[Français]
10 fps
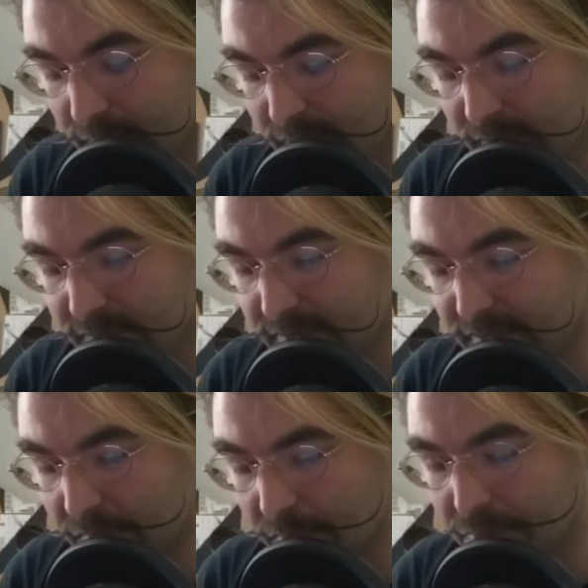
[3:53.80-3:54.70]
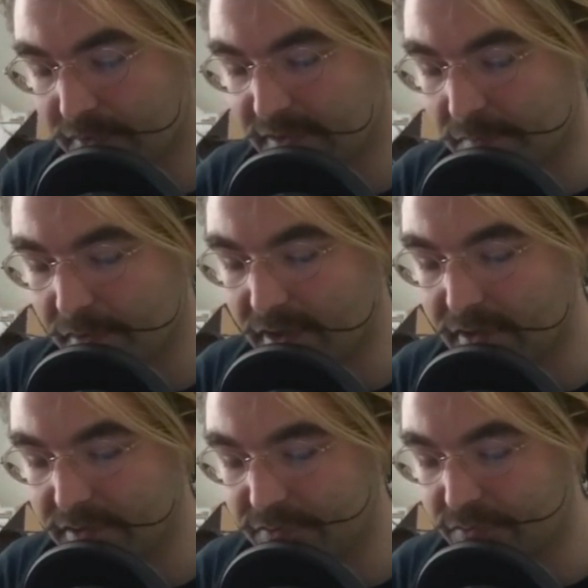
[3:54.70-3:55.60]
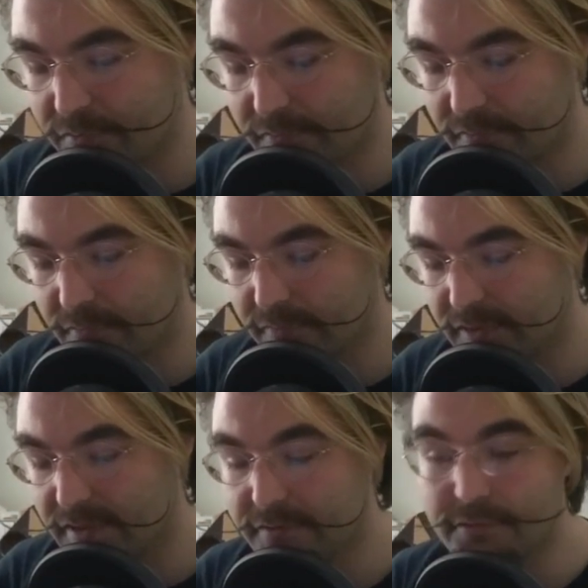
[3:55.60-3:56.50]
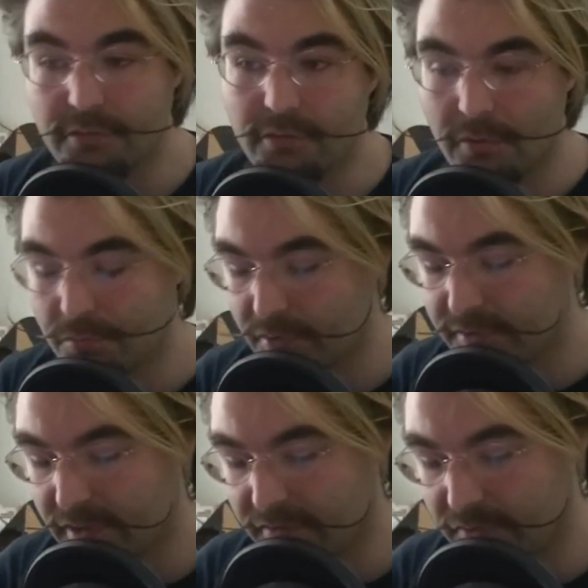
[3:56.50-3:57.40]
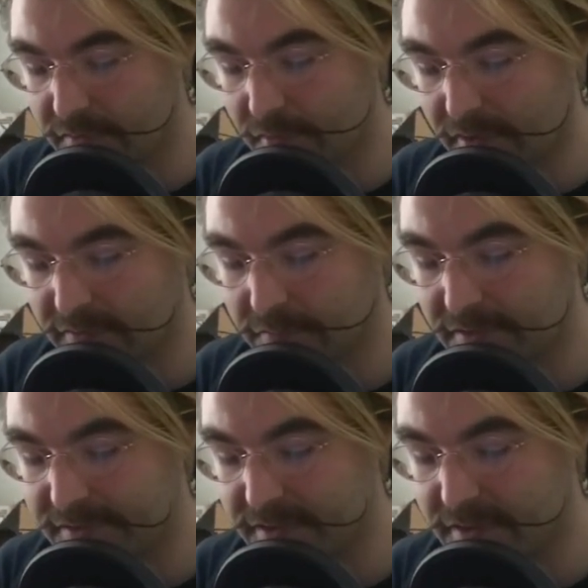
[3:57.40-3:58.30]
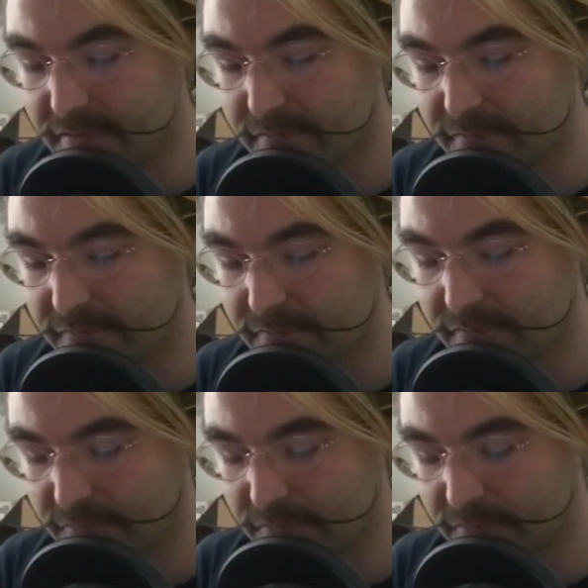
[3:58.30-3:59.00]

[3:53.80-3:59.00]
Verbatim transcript: ça sera mon point de départ, et je clique sur le point d'arrivée, par exemple ici, je